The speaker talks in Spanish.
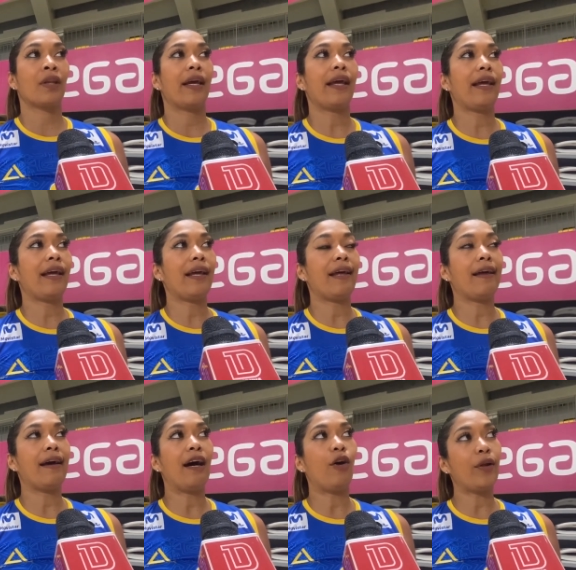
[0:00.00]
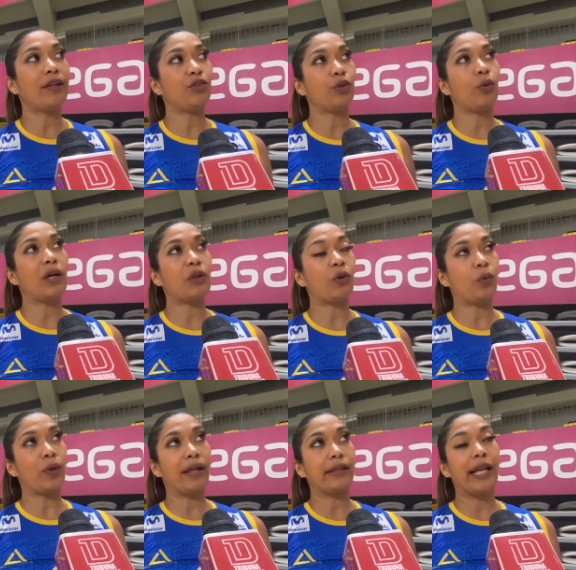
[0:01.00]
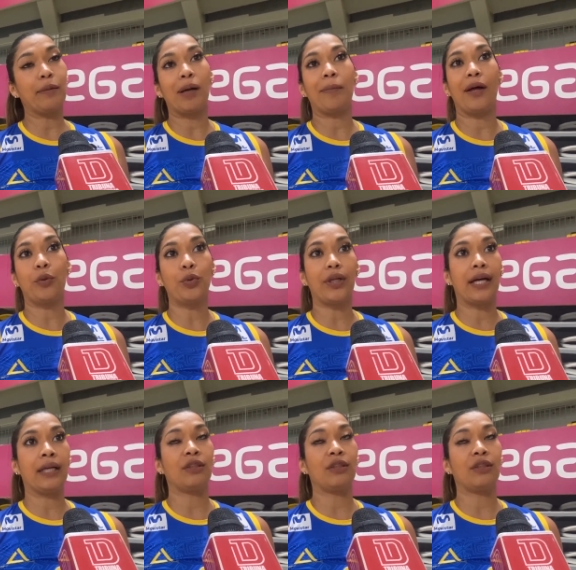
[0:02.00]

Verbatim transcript: Eh, ahora estoy jugando con una Daniela más madura,